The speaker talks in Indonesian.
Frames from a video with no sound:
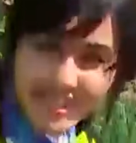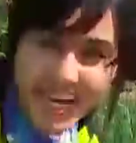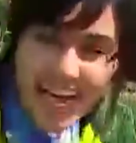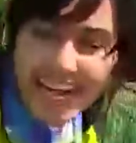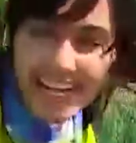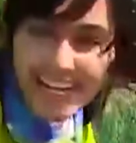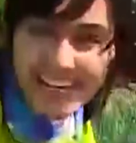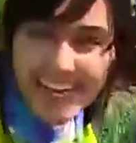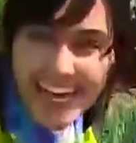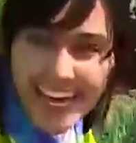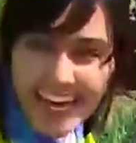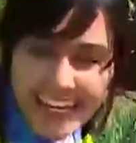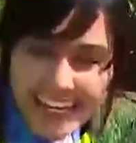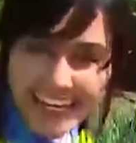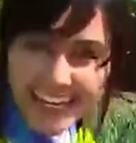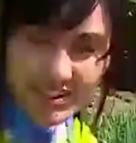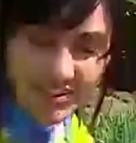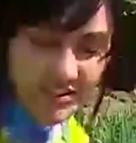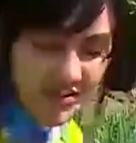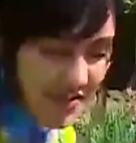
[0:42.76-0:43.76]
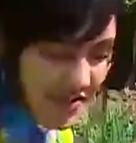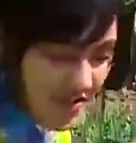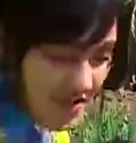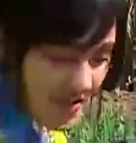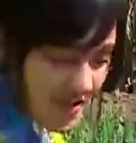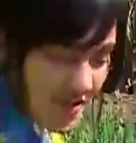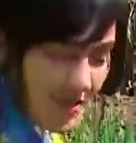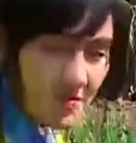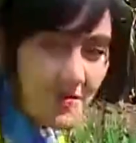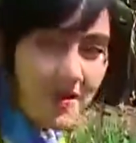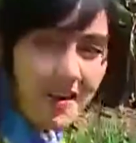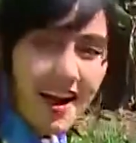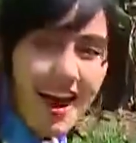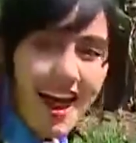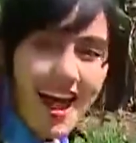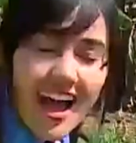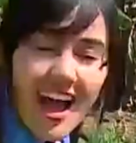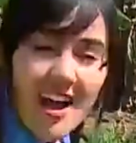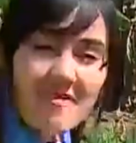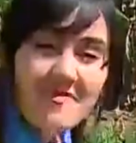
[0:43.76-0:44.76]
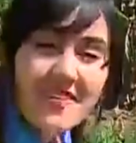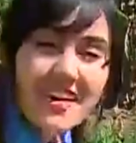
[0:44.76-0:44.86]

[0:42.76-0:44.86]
jaringnya ini tuh untuk merangkap